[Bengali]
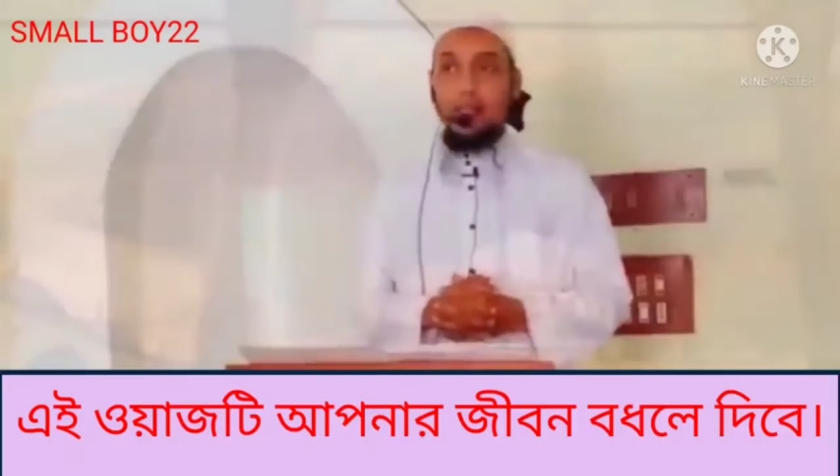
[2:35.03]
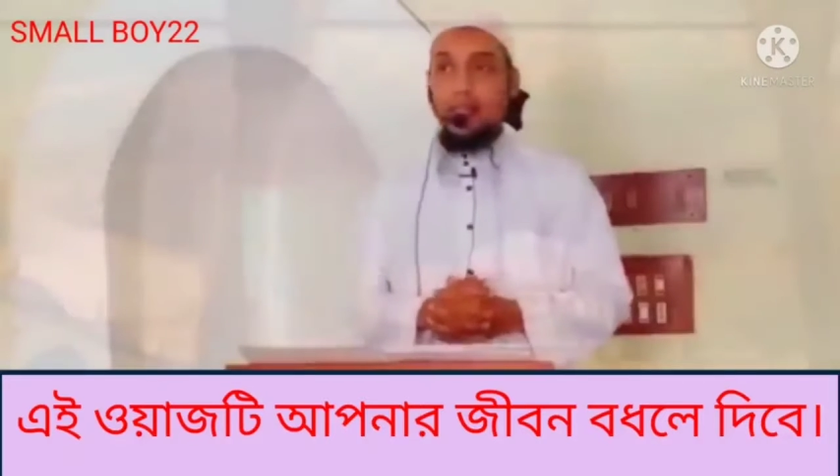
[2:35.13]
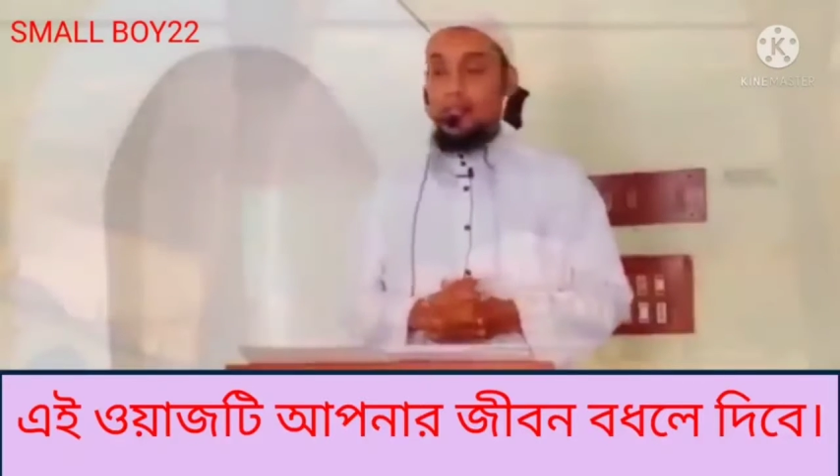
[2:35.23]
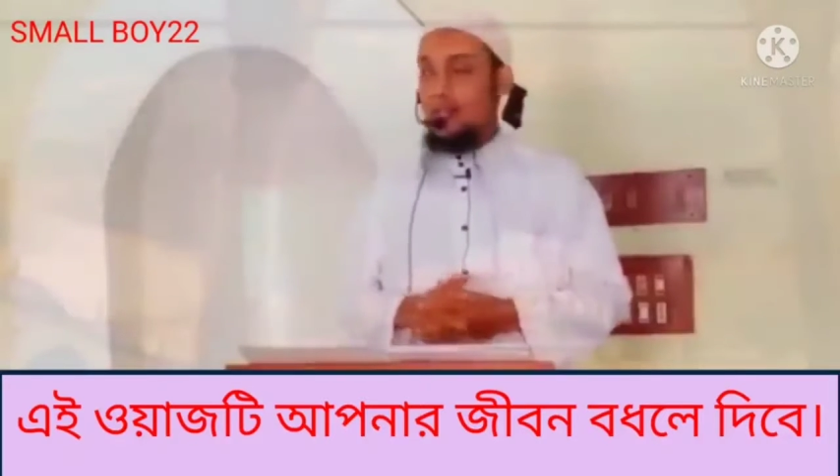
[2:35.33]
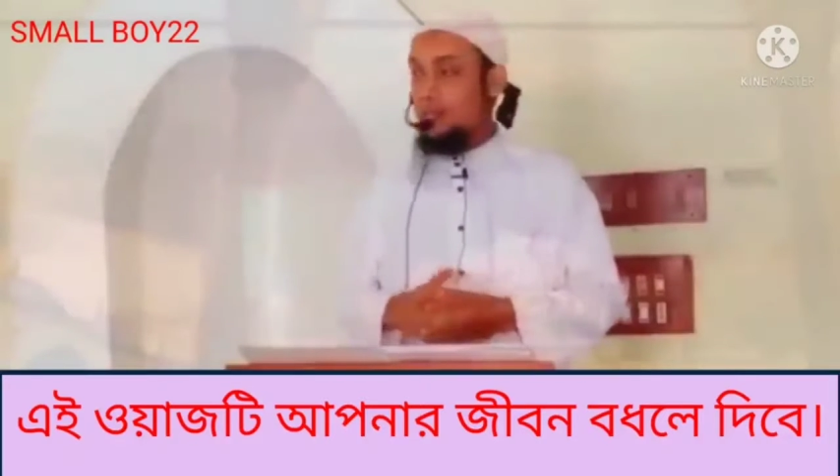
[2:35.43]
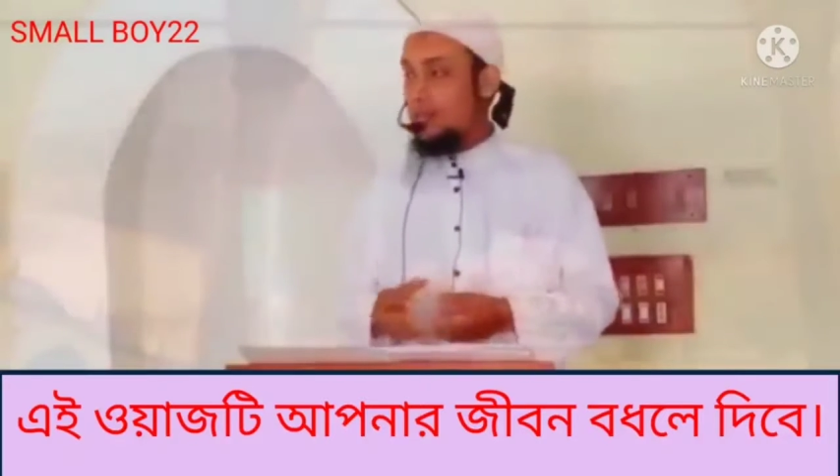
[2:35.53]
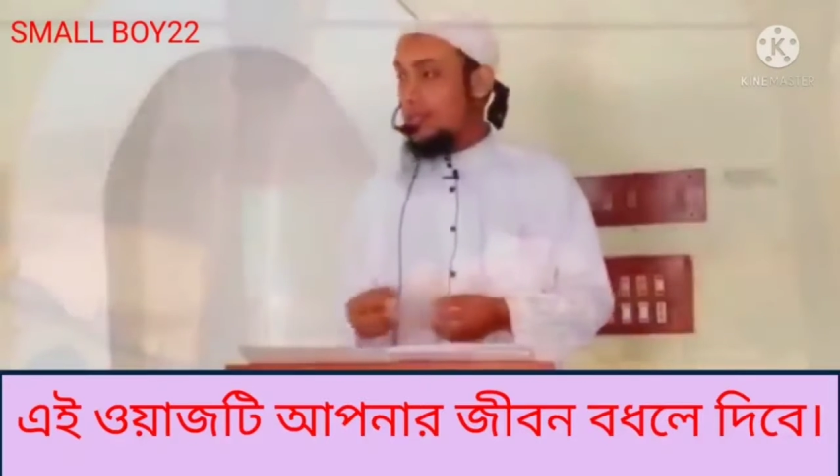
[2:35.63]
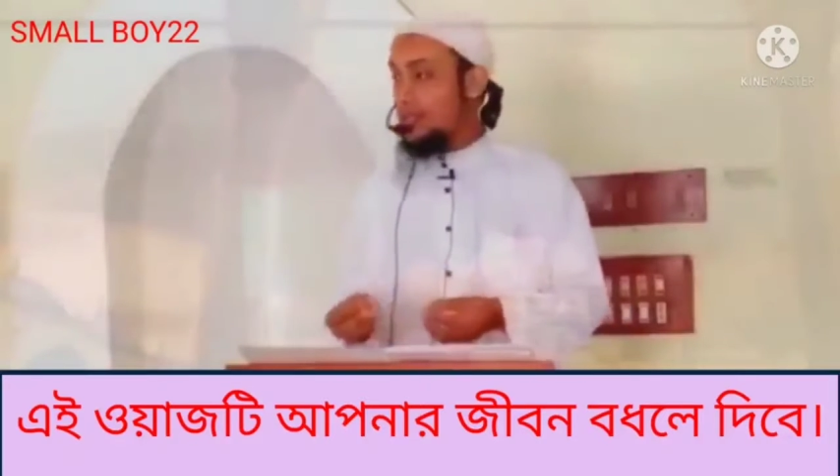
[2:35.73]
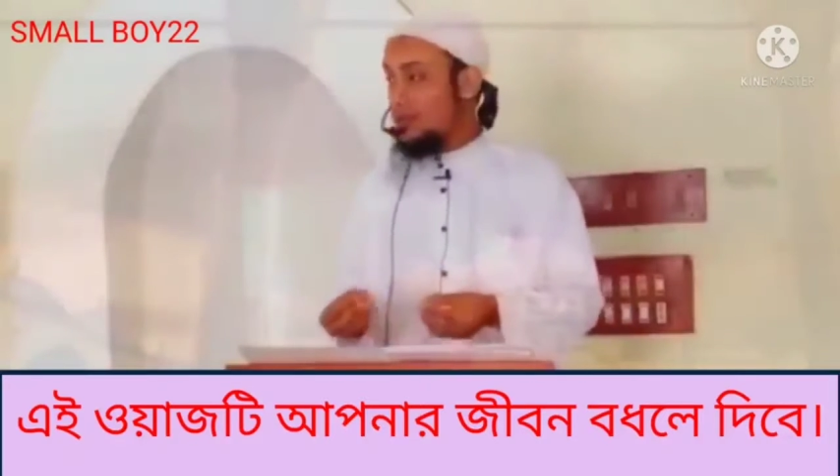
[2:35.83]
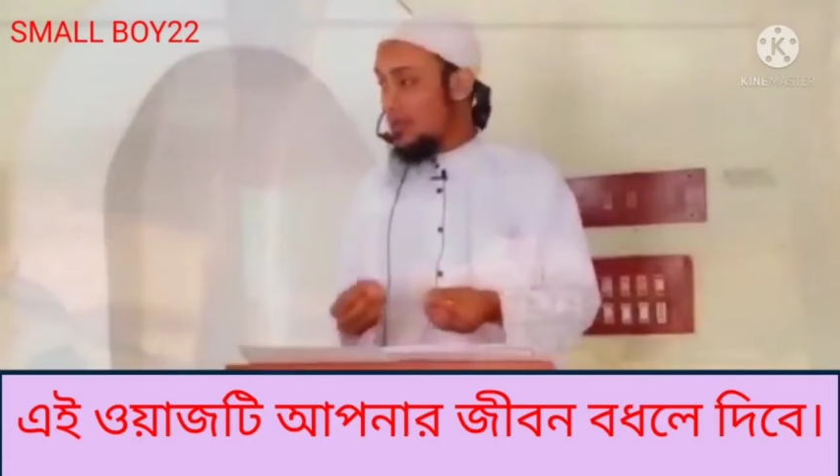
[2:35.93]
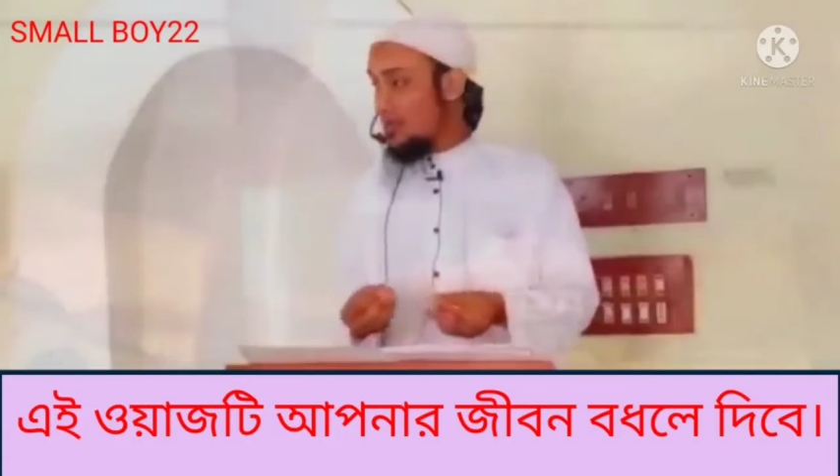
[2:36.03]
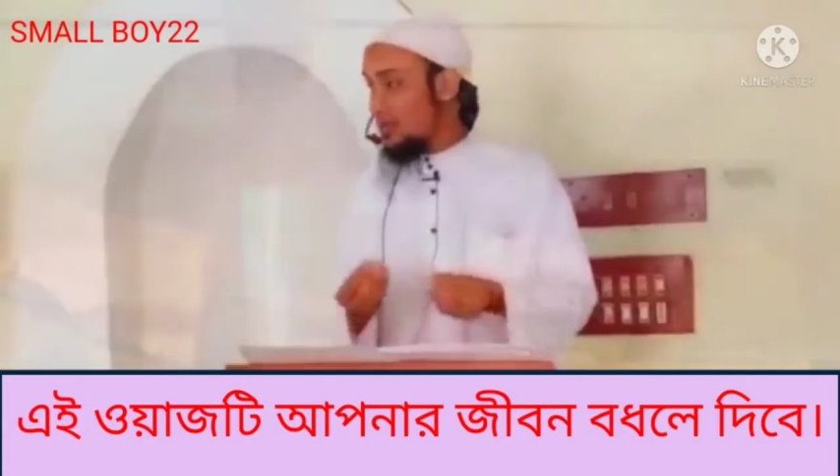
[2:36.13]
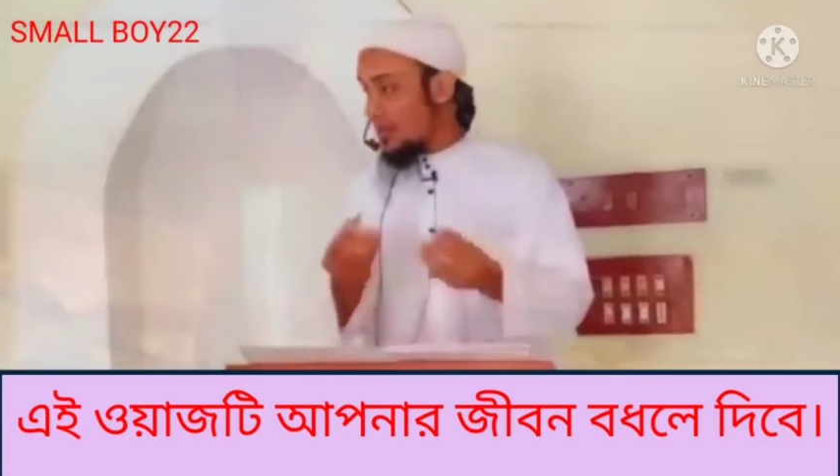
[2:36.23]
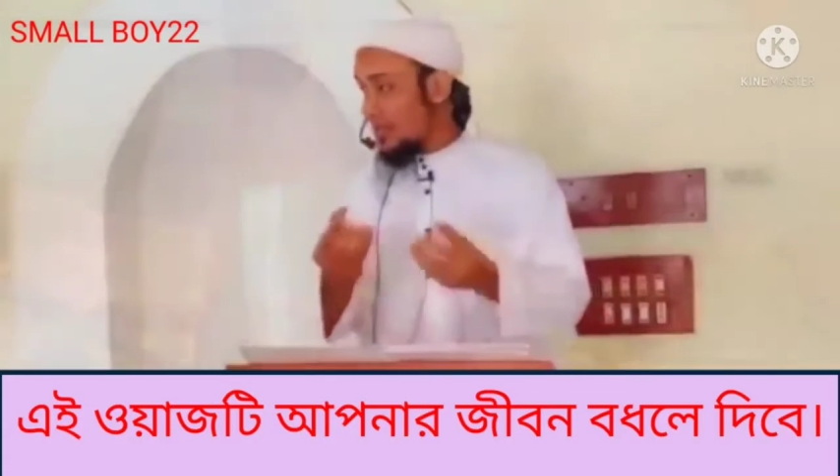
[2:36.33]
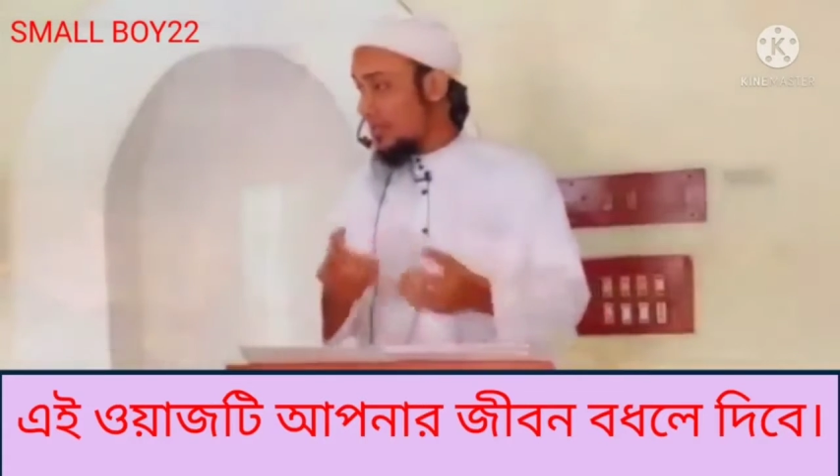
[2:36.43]
সেটা সুরা বানি
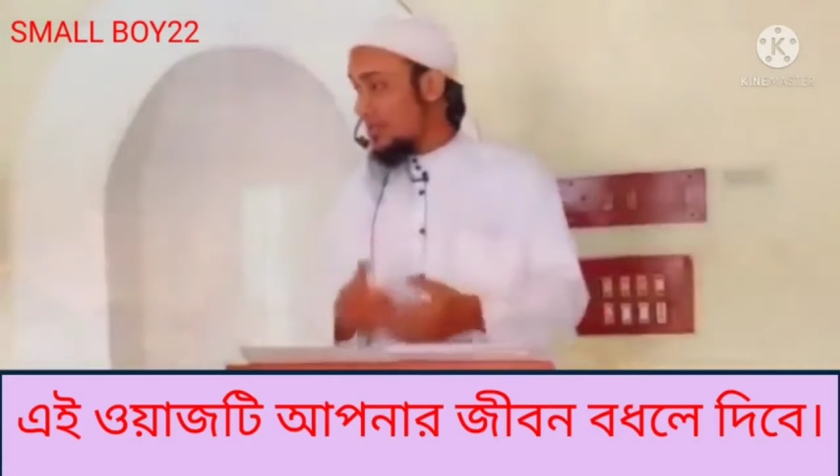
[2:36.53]
ইসরায়েলের মধ্যে